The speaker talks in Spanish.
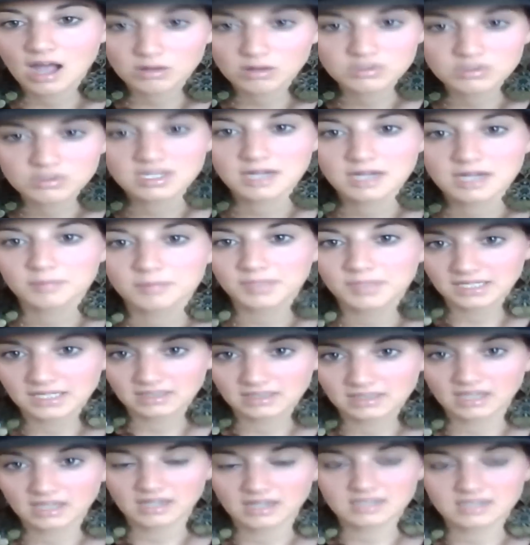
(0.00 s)
usar
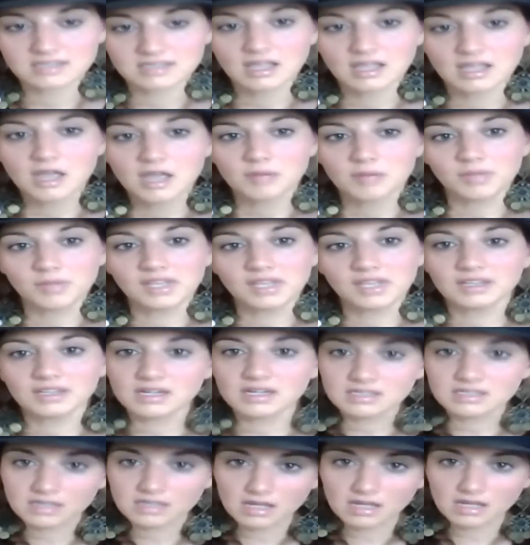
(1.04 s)
Pinterest.
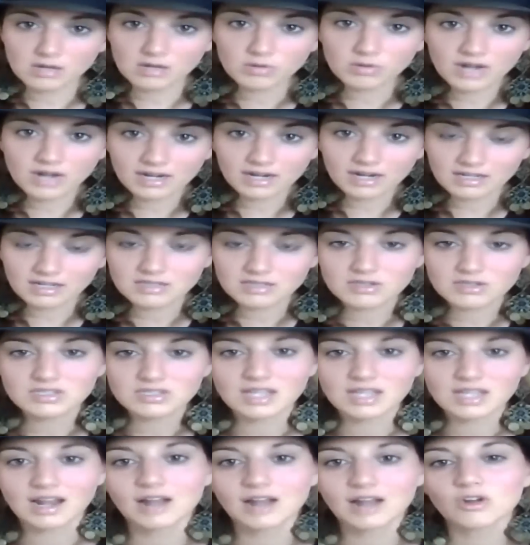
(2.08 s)
Pinterest es una red
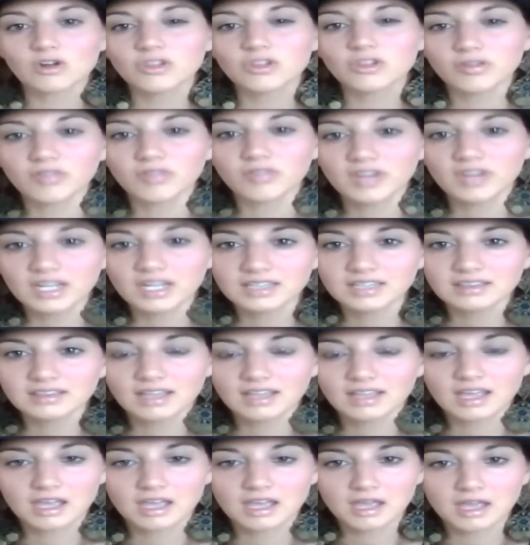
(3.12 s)
social algo
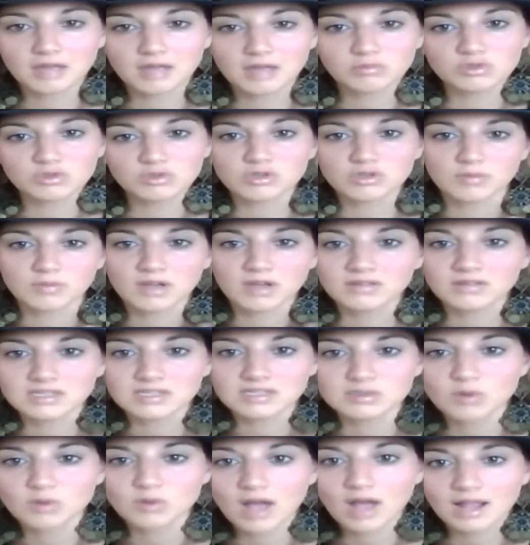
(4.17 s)
diferente, es mucho más
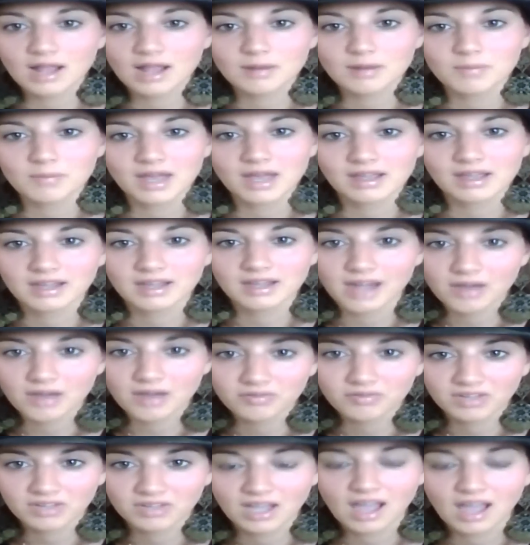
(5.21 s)
visual, más
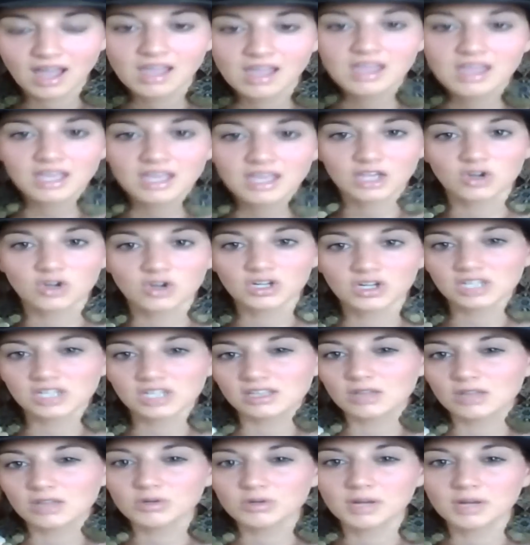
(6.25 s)
gráfica y
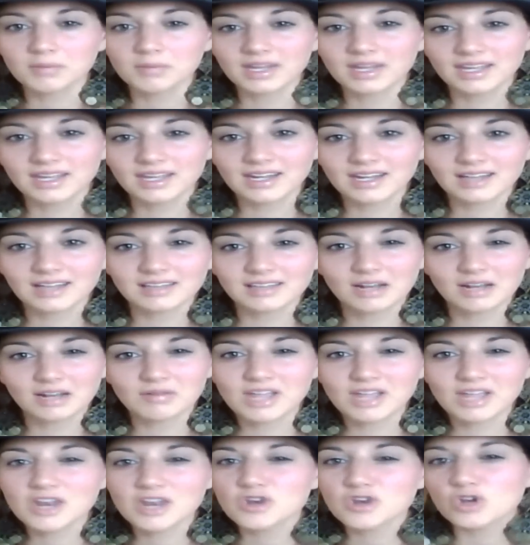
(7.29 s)
conecta de una manera tal
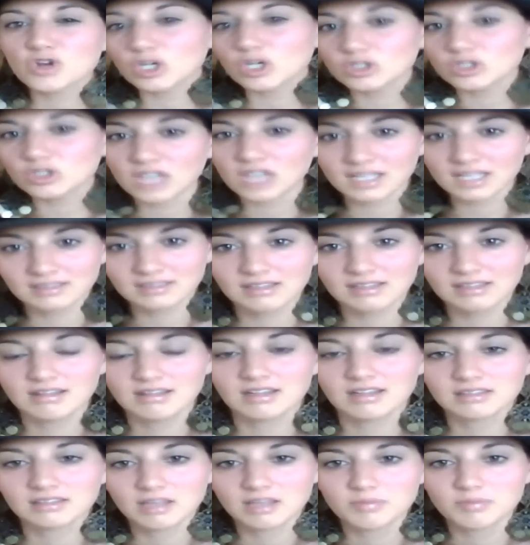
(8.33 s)
vez no tan
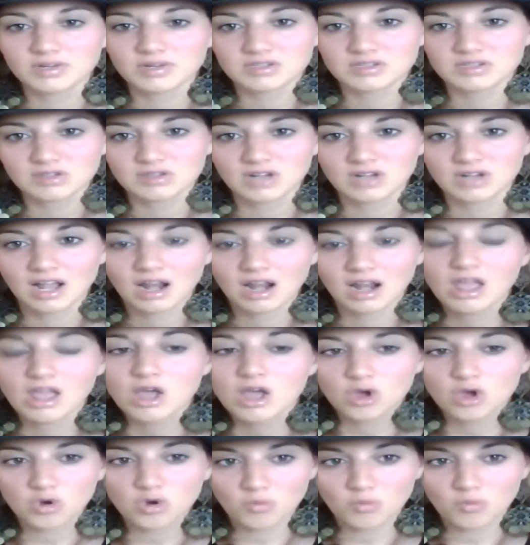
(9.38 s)
directa y personal
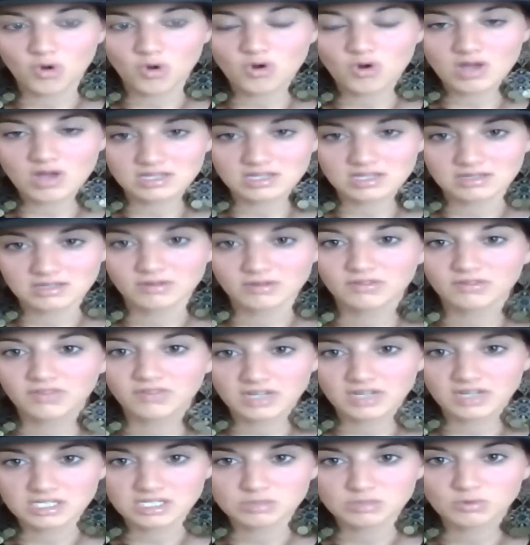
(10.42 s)
como lo hacen
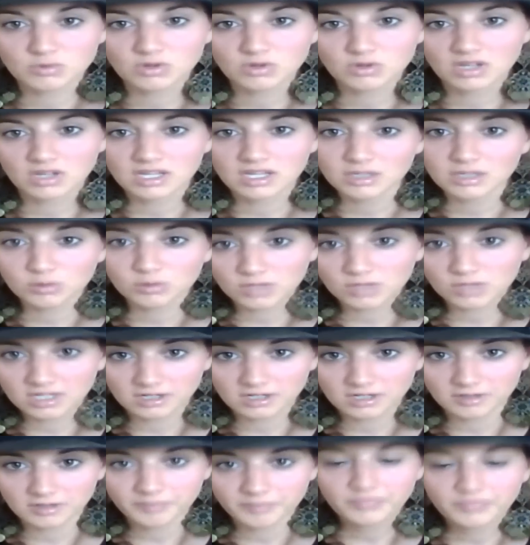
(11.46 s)
Facebook y
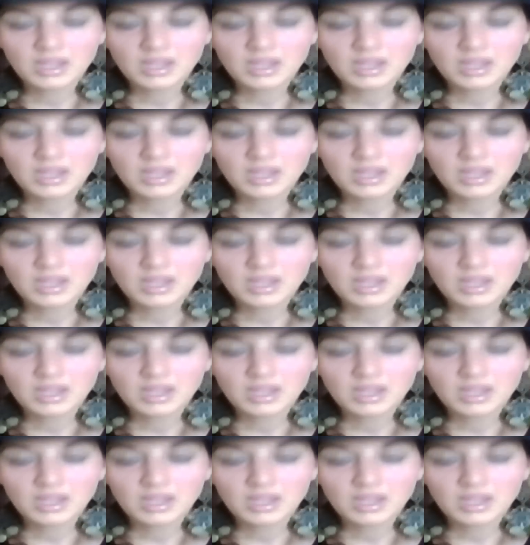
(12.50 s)
Twitter.